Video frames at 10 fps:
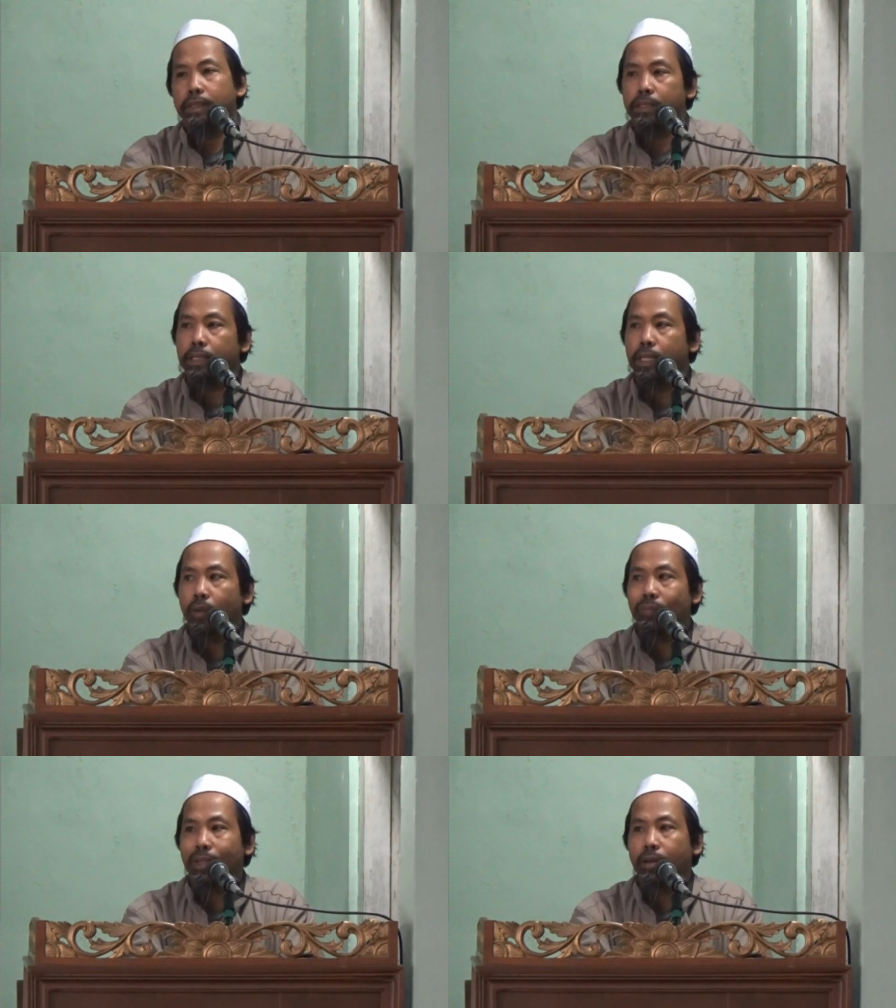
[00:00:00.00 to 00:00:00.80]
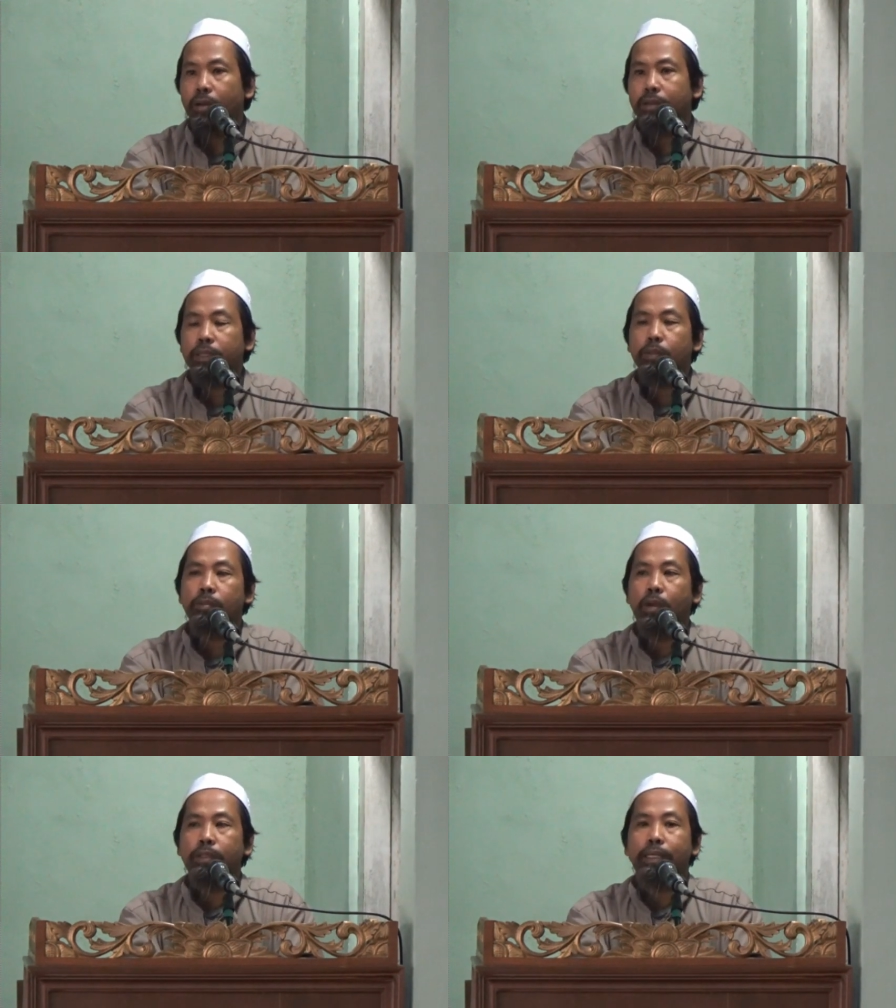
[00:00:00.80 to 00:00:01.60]
Jadi kalau Fir'aun itu
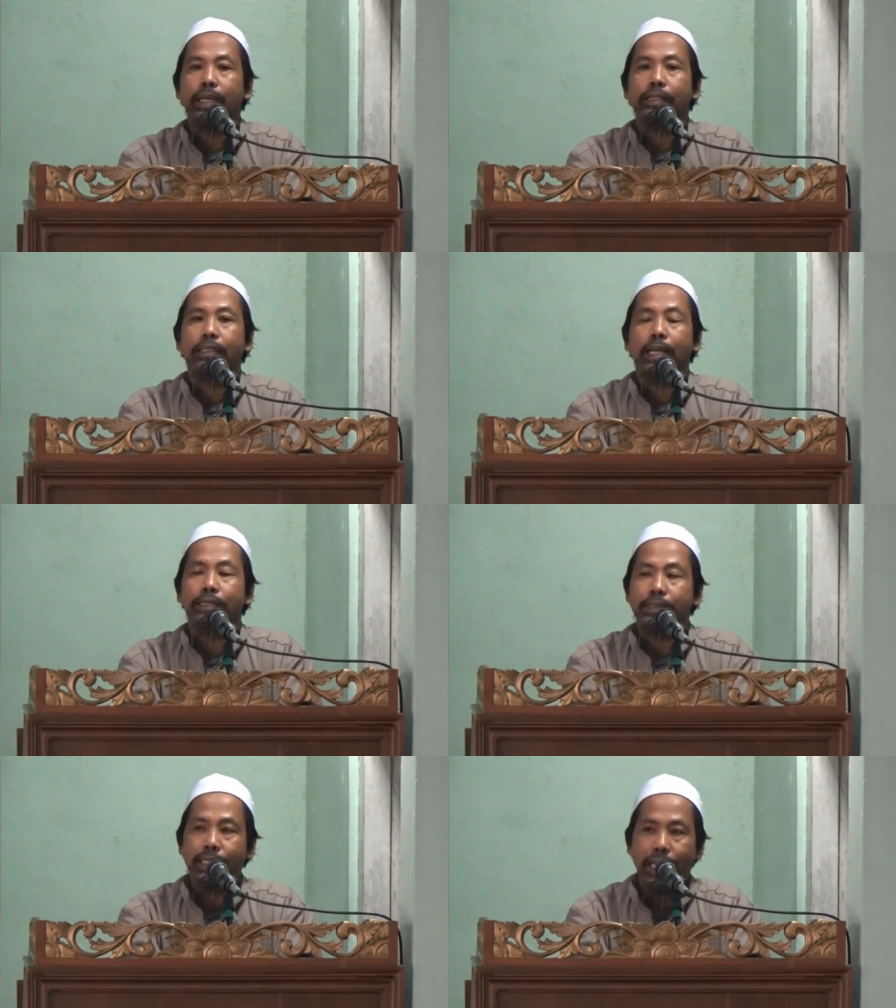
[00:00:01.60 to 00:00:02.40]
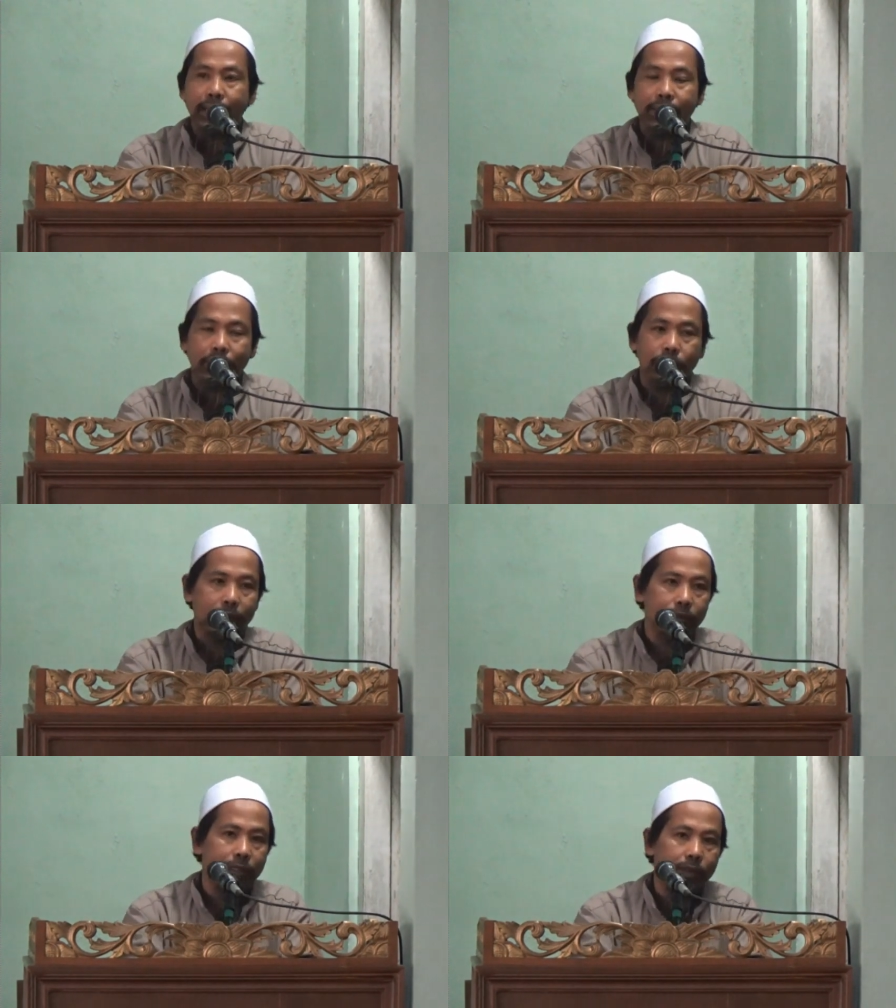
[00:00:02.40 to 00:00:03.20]
mau mendekati Asia,
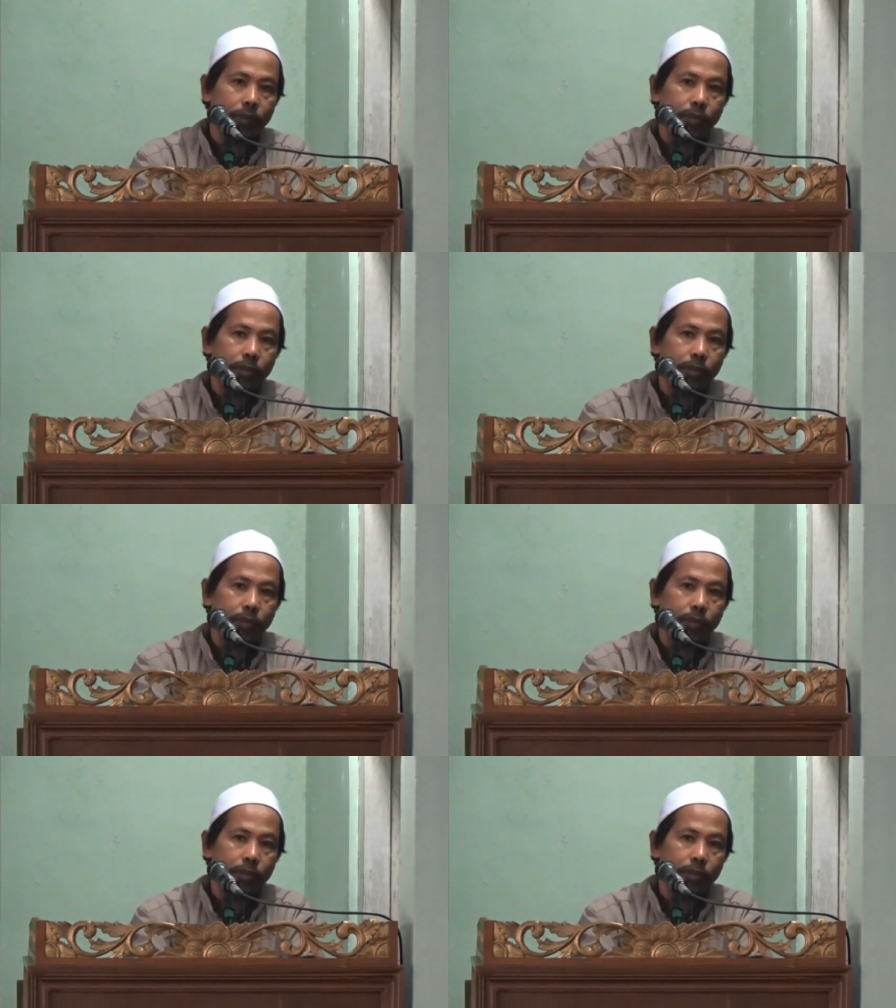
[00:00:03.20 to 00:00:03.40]
waktu